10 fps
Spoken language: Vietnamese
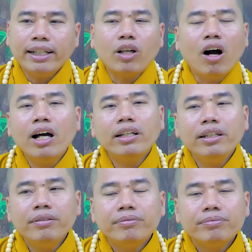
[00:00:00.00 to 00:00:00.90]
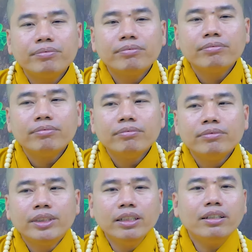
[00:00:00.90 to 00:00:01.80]
giải tỏa hết đi
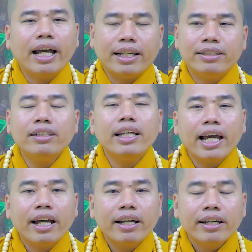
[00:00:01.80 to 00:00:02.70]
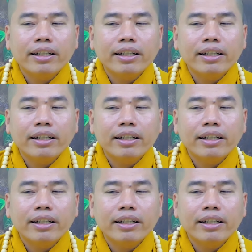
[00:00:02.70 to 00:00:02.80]
trước ngày xuất gia